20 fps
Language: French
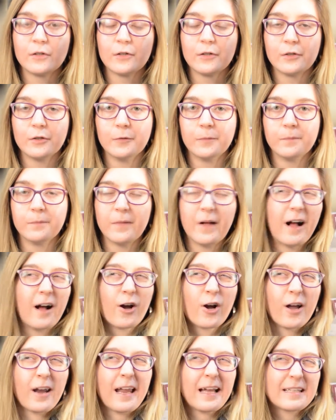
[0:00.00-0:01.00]
euh, en
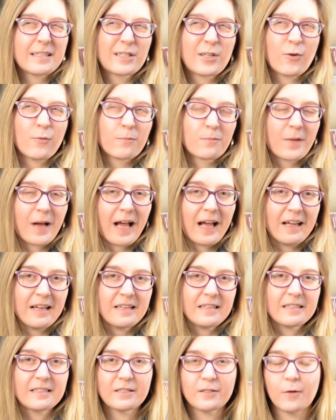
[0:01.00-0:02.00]
relation de
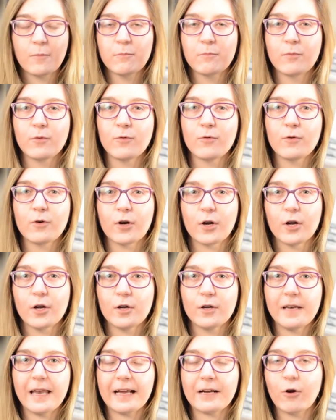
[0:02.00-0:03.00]
presse pour
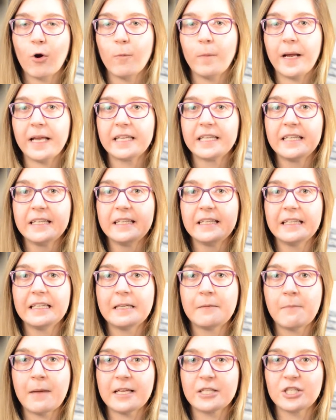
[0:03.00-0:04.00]
euh, la compagnie
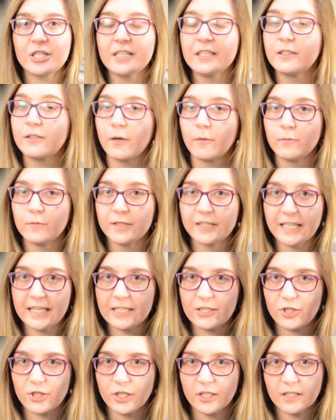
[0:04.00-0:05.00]
Imagine
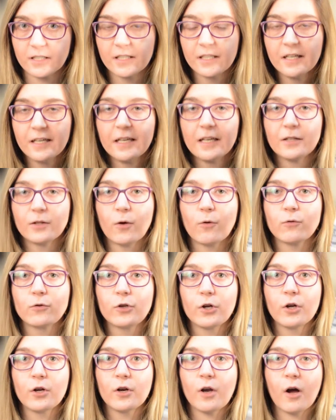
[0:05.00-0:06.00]
Communication.
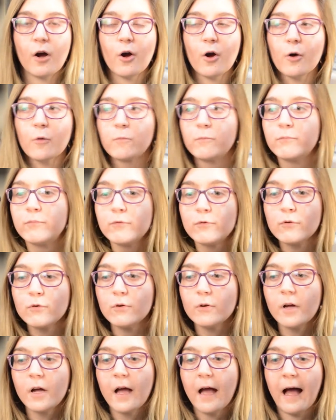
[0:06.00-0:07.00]
Donc euh, leur
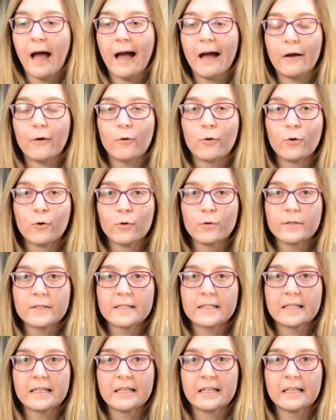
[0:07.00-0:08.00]
but à eux,
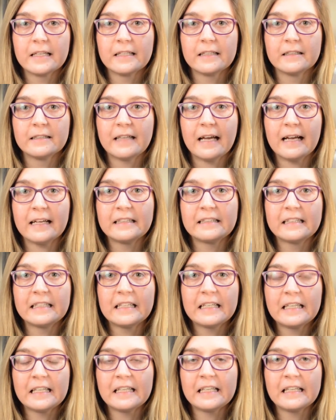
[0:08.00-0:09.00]
c'est
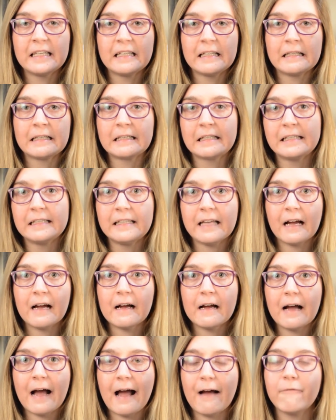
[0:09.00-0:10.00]
d'aider les
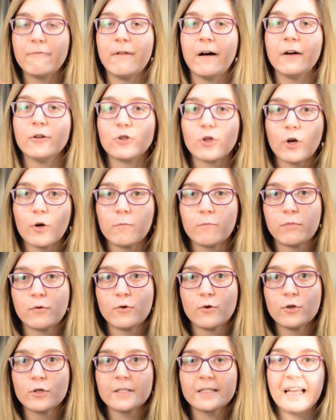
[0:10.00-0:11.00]
clients à vendre
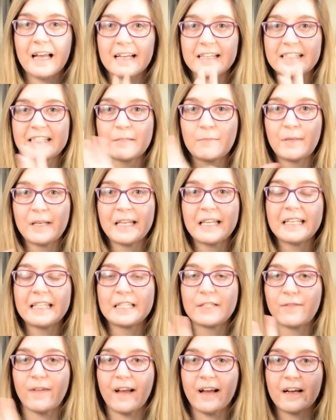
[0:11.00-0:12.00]
plus, à cibler les
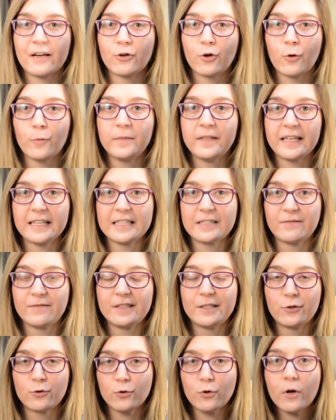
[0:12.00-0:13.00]
différents groupes
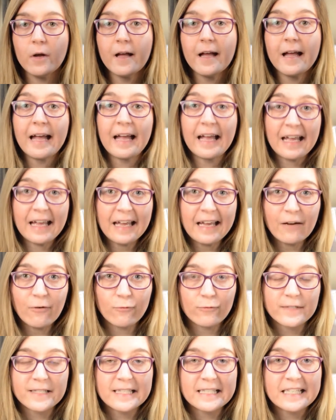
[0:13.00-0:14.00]
d'individus
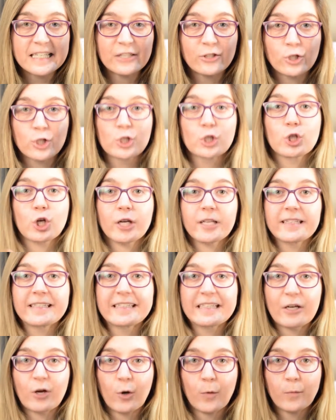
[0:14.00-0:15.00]
et aussi de
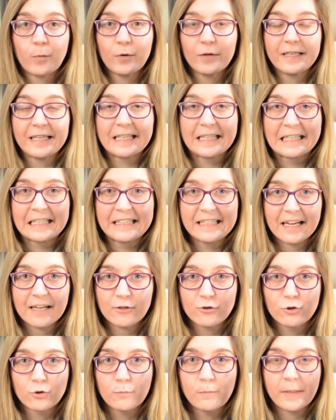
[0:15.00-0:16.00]
sortir un peu les
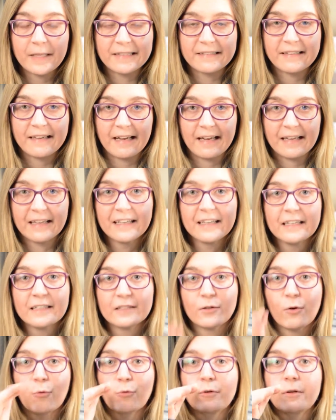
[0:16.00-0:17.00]
clients du pétrin.
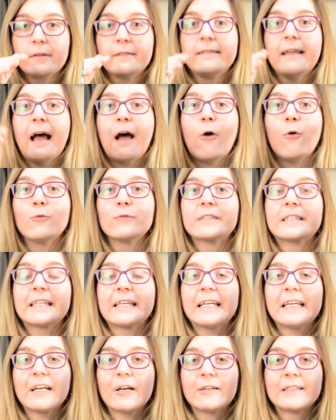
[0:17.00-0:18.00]
Donc
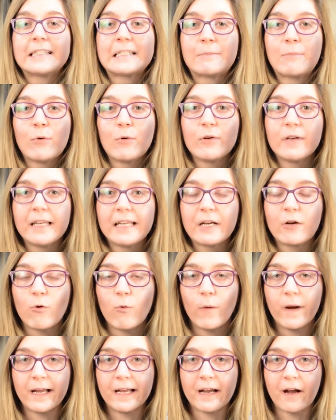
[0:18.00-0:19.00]
d'arrondir un petit peu les
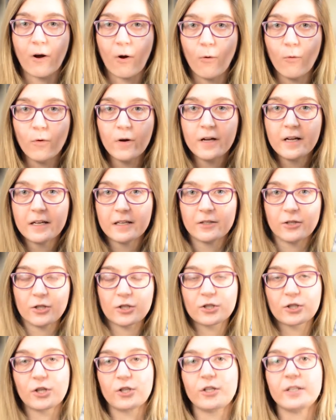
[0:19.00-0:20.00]
coins ronds
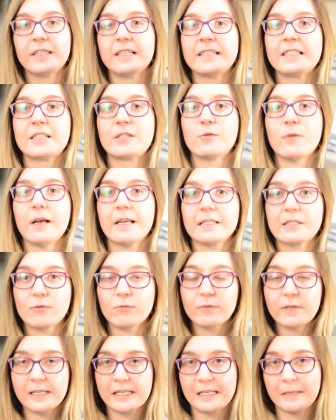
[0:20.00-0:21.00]
lorsqu'il y a des
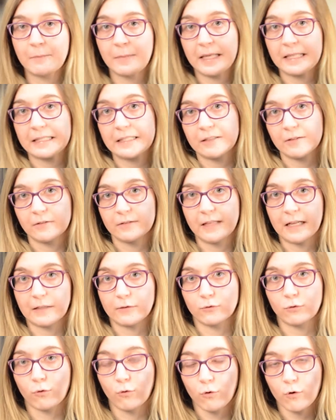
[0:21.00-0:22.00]
situations qui les mettent dans
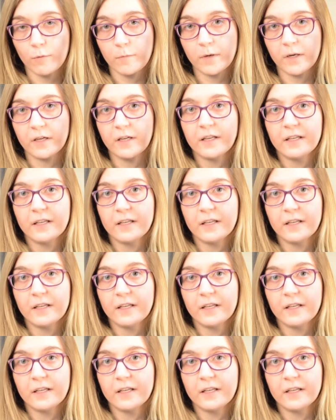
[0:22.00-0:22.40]
le trouble.